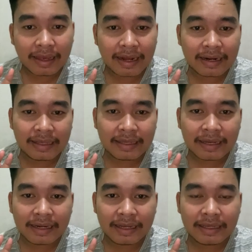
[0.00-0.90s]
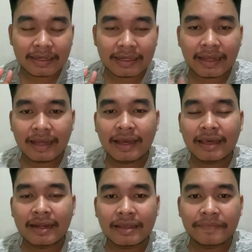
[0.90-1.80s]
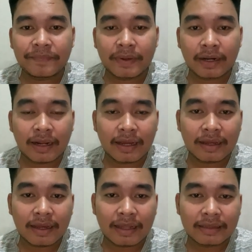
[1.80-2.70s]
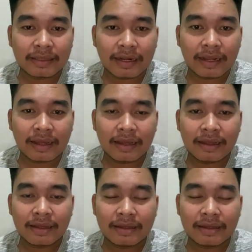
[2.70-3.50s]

karena Ikada inilah akhirnya perang antara